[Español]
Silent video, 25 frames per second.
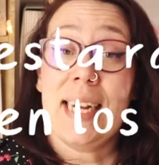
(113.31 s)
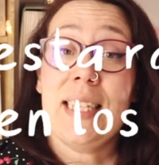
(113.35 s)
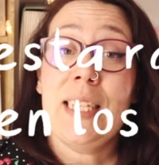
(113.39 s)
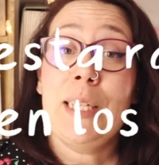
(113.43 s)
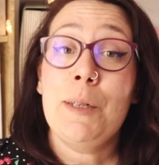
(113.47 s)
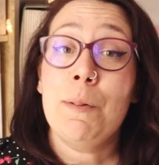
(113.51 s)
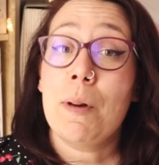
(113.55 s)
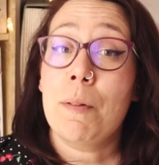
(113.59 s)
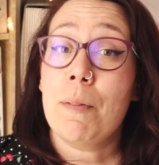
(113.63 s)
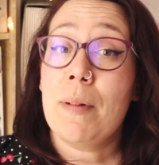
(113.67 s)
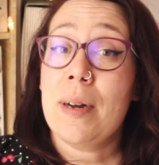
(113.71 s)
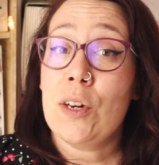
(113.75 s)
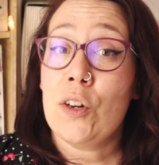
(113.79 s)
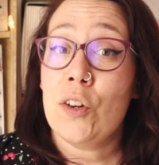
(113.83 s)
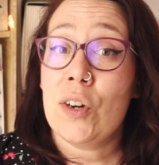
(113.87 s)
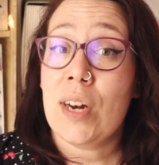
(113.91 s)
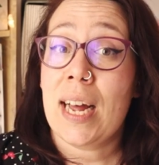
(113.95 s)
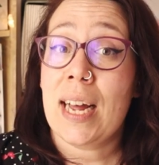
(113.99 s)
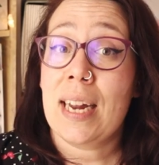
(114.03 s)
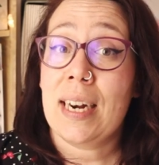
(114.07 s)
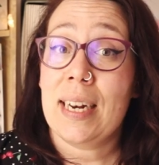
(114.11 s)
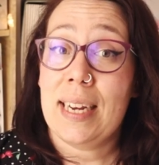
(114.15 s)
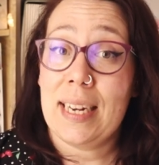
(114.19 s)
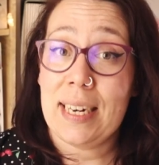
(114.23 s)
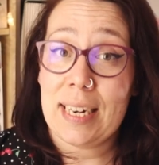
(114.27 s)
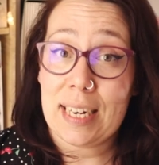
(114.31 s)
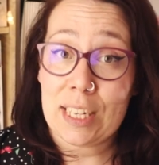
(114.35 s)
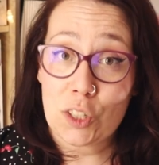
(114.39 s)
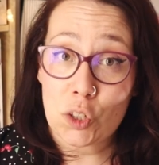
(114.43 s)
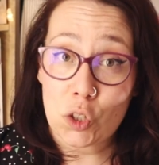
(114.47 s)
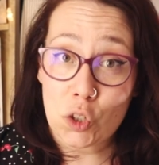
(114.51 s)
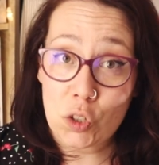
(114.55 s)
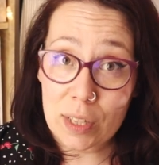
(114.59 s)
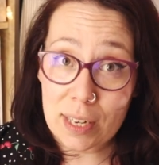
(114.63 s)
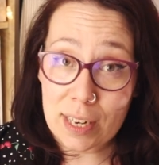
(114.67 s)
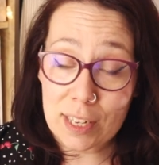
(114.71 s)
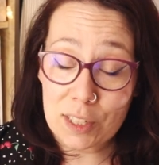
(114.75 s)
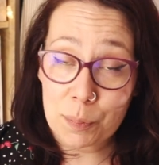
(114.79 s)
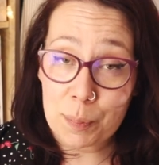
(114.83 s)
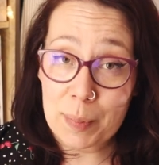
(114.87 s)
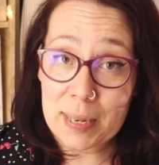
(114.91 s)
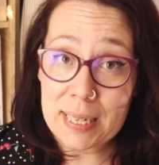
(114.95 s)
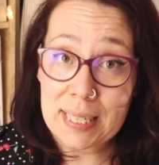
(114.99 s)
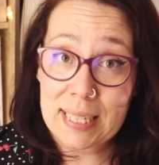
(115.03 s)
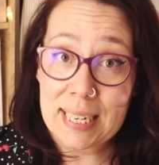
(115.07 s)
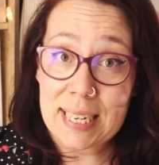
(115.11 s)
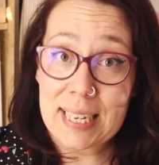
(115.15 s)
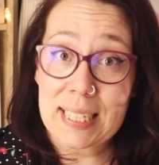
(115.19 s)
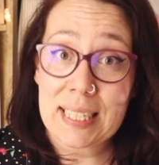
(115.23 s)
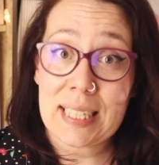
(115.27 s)
Etsy va a valorar en estos tres
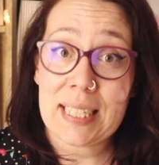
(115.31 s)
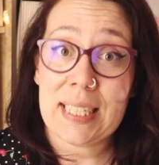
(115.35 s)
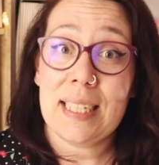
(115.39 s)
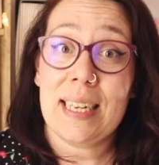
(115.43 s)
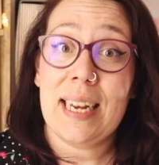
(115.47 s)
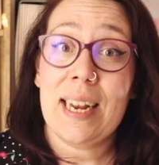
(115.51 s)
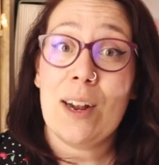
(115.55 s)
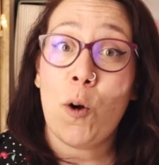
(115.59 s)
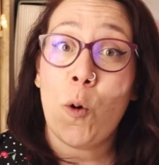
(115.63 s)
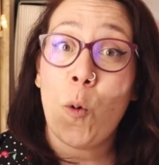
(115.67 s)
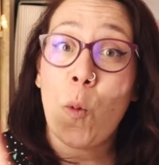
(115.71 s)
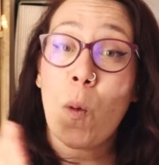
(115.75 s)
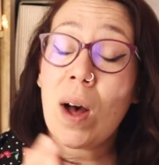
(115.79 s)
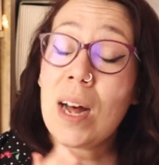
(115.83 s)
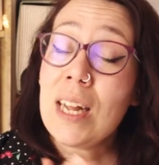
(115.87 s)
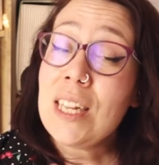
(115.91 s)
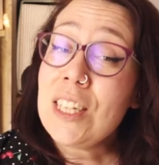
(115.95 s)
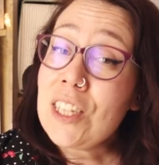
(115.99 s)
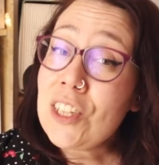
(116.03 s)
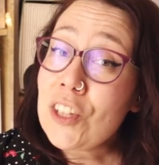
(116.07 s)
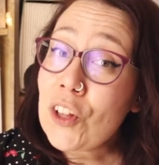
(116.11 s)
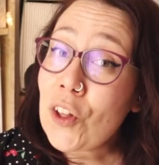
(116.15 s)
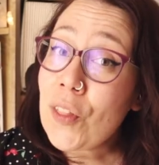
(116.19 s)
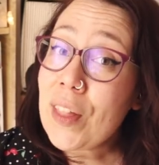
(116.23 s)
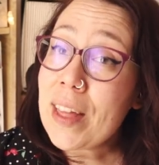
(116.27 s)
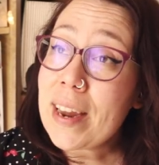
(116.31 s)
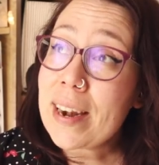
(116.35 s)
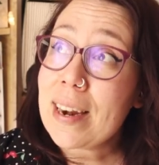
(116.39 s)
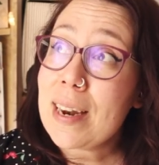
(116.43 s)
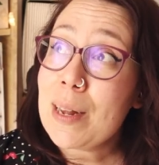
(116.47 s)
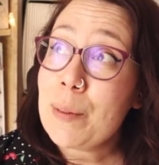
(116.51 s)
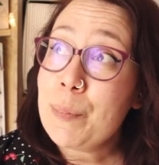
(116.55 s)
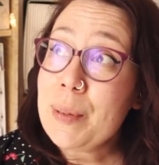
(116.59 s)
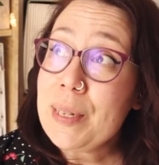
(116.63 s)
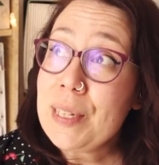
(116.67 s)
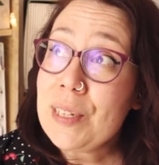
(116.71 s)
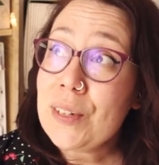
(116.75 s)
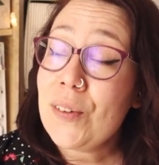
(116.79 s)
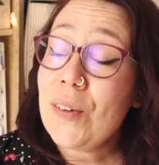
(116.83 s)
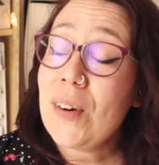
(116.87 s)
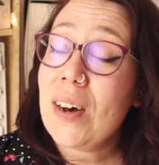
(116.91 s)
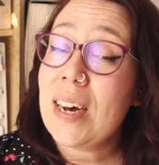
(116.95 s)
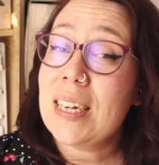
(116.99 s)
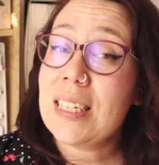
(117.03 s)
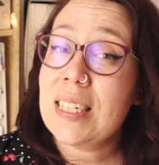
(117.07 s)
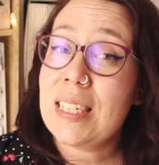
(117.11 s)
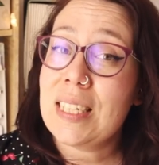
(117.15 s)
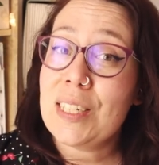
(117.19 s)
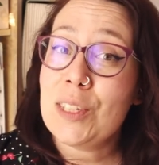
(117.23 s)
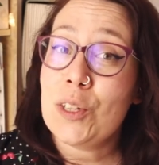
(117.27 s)
meses cuánto de rápido
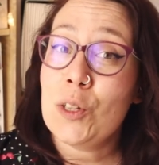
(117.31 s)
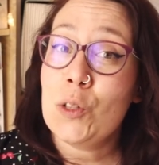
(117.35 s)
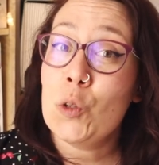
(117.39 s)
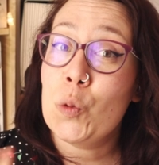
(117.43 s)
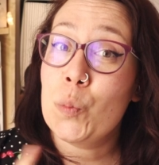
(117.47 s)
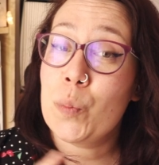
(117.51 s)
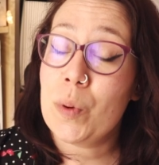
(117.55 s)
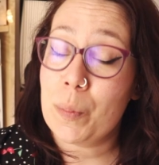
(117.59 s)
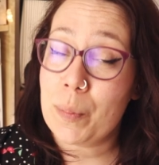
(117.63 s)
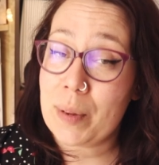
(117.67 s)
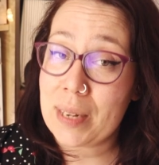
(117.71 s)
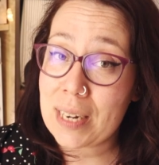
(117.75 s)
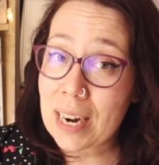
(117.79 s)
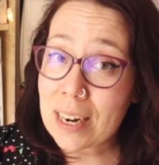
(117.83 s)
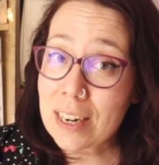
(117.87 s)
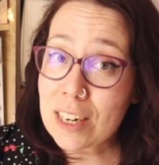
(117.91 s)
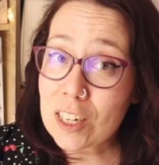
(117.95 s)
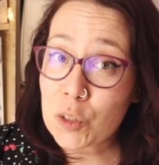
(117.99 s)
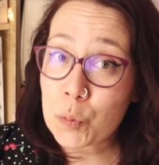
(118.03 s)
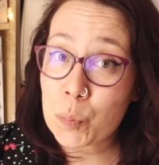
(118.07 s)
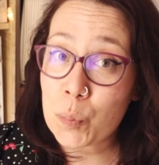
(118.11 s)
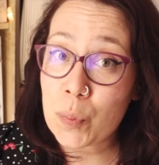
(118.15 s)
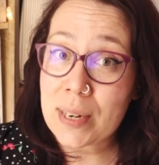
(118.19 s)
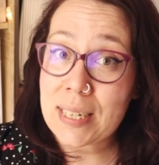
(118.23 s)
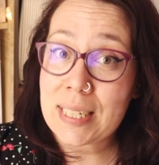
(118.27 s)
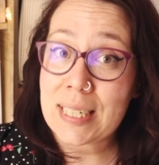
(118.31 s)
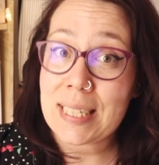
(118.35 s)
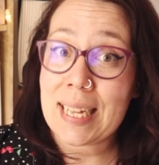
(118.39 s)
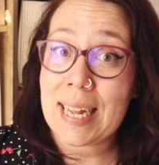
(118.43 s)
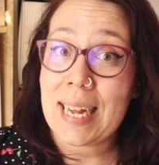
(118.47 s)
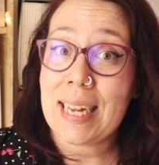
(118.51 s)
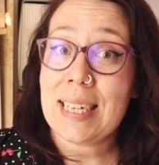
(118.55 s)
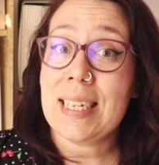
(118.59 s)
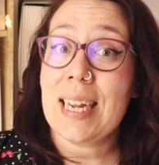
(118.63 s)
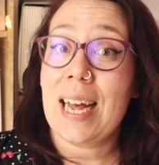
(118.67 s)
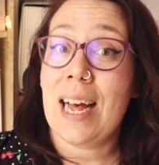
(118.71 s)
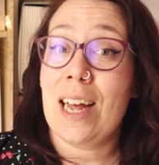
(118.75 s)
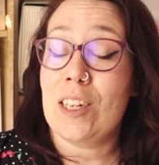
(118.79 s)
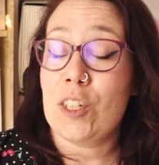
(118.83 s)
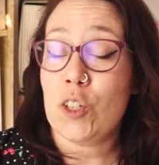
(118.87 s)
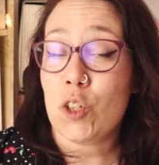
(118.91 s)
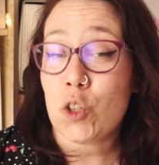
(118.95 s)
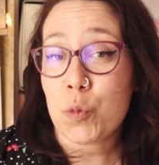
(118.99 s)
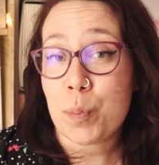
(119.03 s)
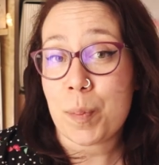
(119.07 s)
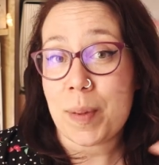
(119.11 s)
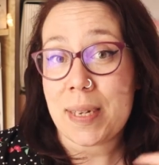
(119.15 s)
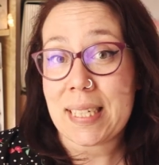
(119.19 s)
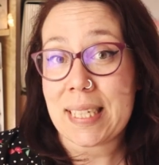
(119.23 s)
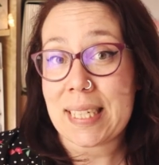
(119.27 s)
ha sido tu primera respuesta a
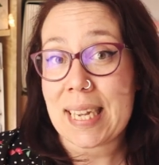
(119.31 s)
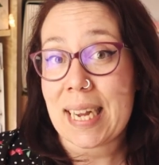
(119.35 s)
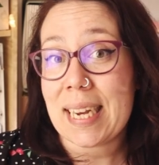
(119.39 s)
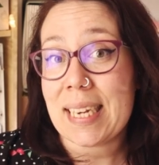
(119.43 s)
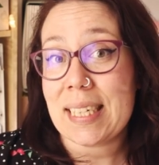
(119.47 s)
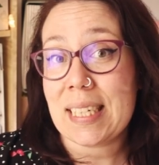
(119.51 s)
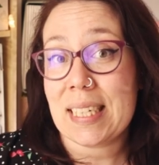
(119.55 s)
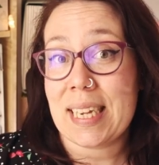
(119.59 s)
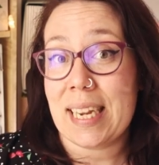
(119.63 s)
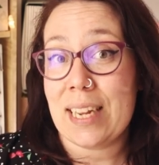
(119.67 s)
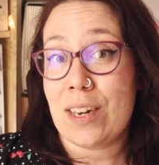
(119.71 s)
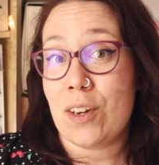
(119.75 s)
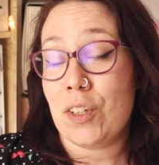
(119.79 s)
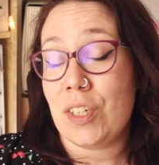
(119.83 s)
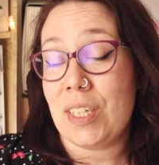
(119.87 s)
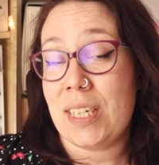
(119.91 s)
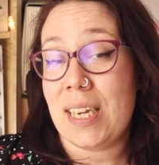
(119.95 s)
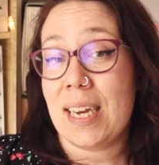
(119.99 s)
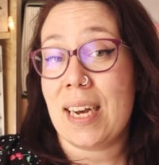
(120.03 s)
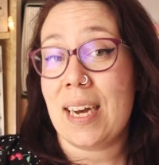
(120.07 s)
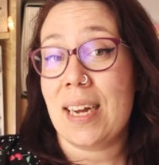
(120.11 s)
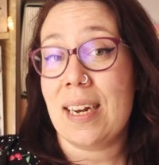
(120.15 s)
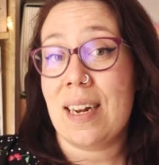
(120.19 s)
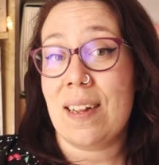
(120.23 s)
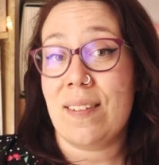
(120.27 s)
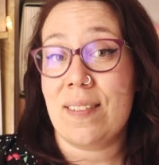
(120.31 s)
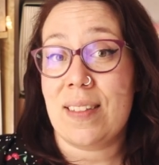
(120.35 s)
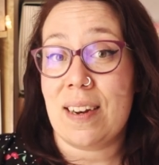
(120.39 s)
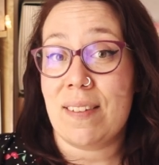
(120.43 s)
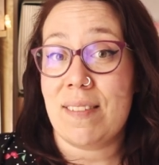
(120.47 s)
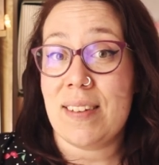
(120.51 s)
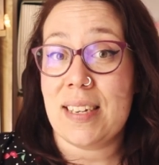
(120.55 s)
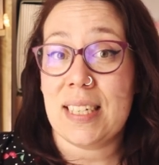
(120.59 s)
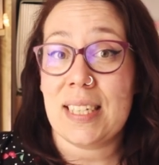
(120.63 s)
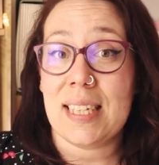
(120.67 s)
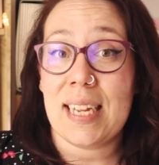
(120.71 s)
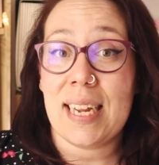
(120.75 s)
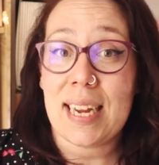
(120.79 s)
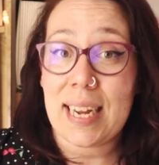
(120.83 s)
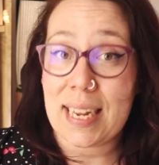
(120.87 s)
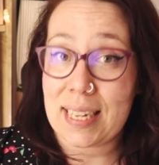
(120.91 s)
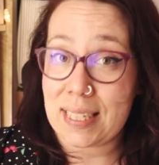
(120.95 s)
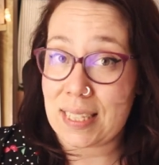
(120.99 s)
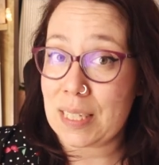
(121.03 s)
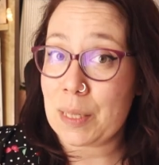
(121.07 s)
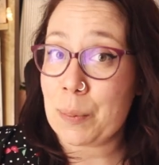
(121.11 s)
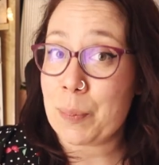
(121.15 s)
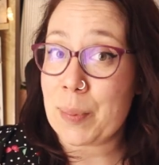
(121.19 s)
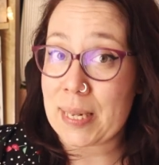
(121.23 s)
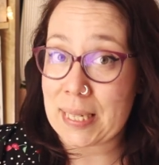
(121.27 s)
esos mensajes que nos llegan a través de
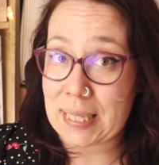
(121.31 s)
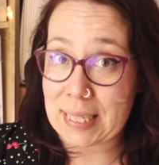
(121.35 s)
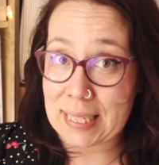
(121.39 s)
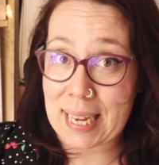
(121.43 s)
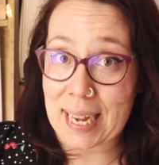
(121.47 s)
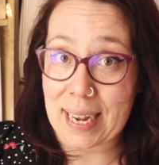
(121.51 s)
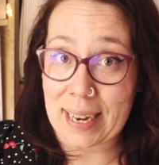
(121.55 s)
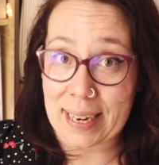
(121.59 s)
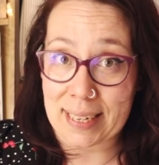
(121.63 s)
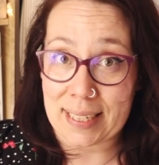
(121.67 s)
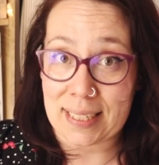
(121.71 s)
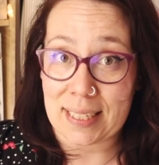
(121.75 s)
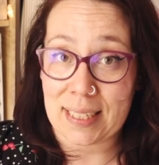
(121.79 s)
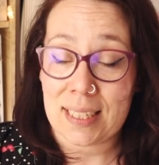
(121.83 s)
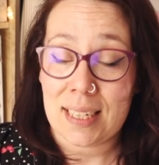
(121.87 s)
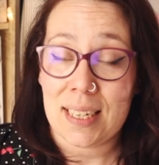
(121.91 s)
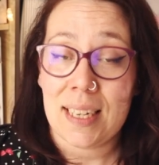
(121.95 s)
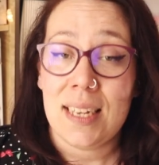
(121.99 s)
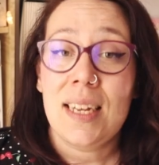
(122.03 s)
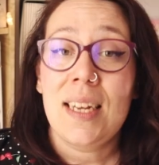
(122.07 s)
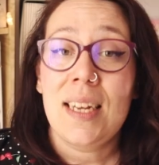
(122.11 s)
Etsy Mensajes.